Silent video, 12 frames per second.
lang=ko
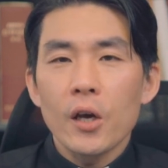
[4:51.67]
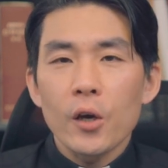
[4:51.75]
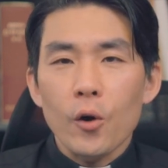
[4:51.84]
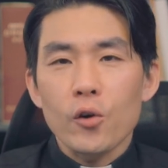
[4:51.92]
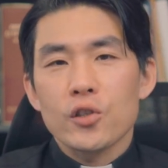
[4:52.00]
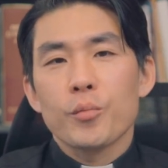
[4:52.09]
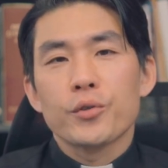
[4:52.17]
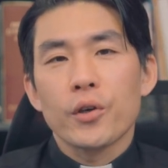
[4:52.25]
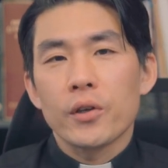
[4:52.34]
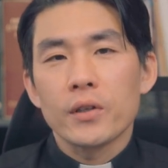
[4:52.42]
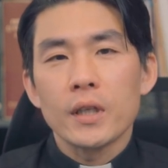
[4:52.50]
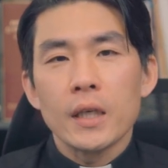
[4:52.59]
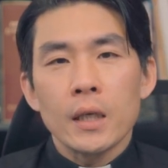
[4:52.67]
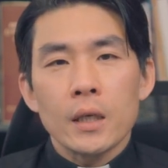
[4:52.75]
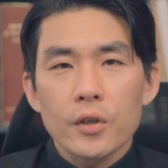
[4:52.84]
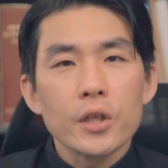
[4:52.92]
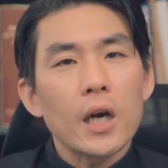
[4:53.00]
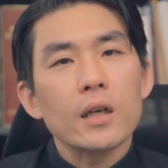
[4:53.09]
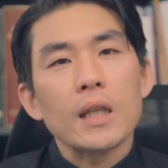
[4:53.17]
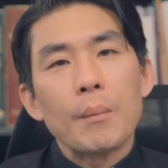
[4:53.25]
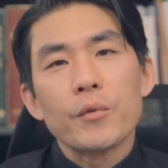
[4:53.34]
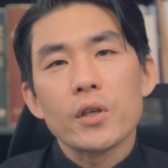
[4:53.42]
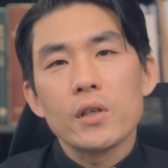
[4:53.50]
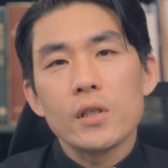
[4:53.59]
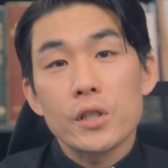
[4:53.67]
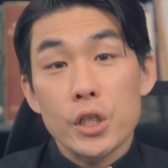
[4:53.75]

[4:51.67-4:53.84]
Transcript: 거기서부터는 그냥 남들을